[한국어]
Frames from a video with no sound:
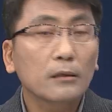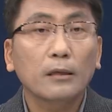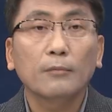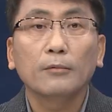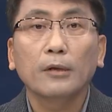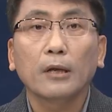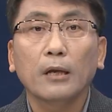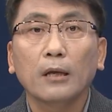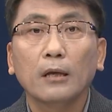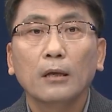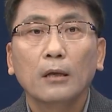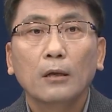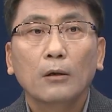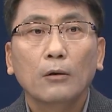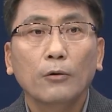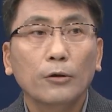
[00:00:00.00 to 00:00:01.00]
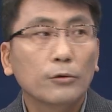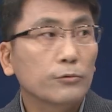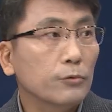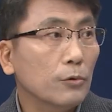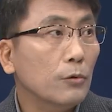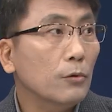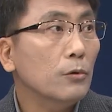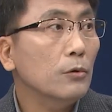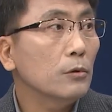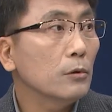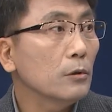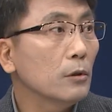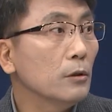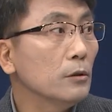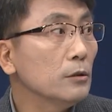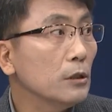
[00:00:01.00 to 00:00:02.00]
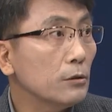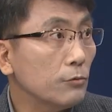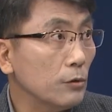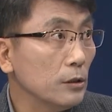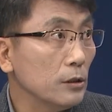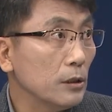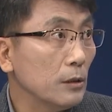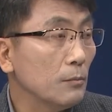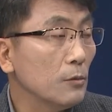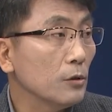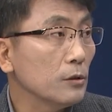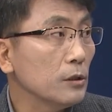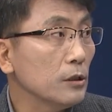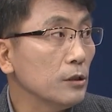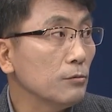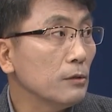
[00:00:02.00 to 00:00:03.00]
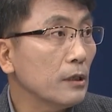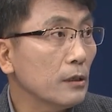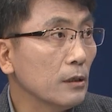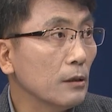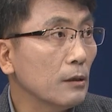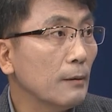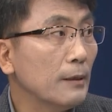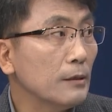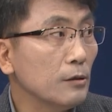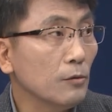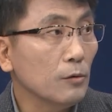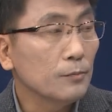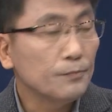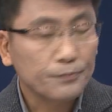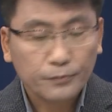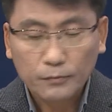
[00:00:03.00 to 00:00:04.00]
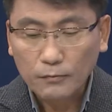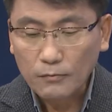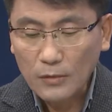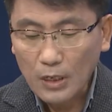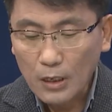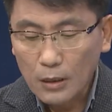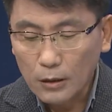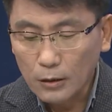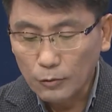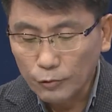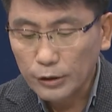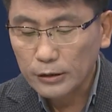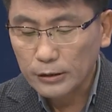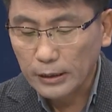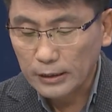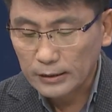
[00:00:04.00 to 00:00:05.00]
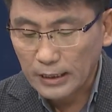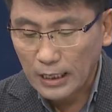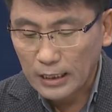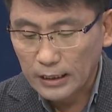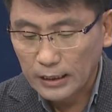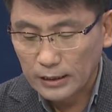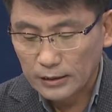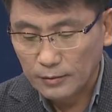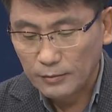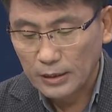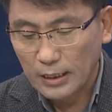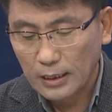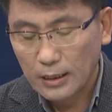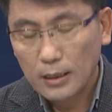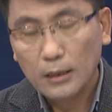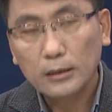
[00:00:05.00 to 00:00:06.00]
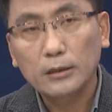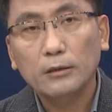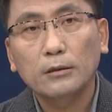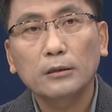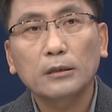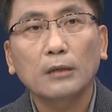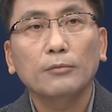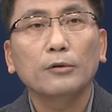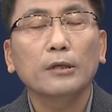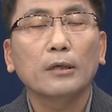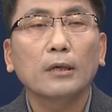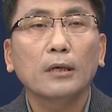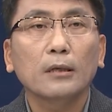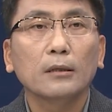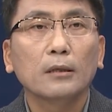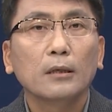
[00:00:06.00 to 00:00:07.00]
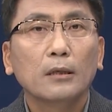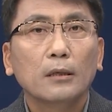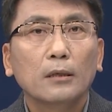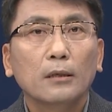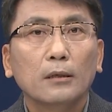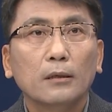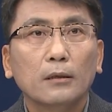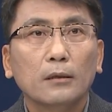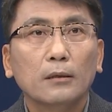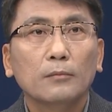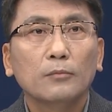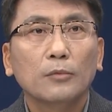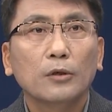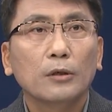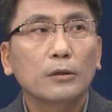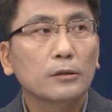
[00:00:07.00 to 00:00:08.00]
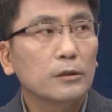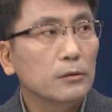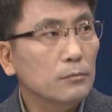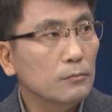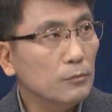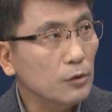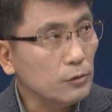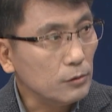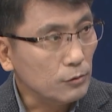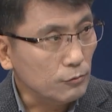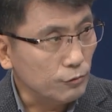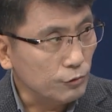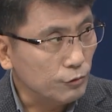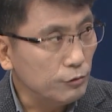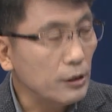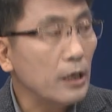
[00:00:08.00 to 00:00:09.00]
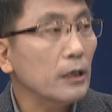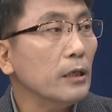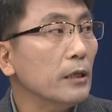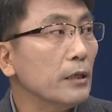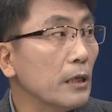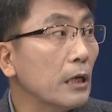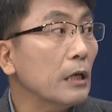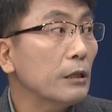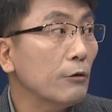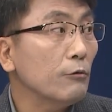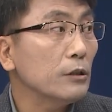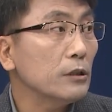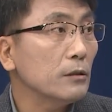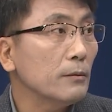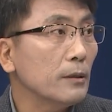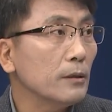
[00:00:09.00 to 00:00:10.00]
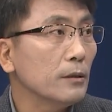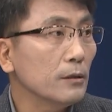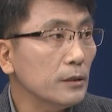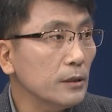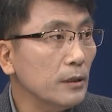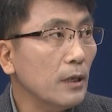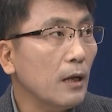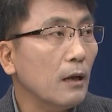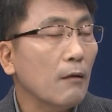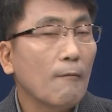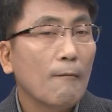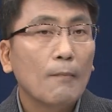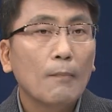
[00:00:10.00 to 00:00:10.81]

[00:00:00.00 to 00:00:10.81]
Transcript: 때문에 오히려 또 언제 또 이제 뭐 지시부당이 넣어가지 어, 우려되는 상황이 있습니다. 실제 그렇다 보니까 어, 뭐, 뭐 꾸준하게 이야기가 되고 있지만 역시나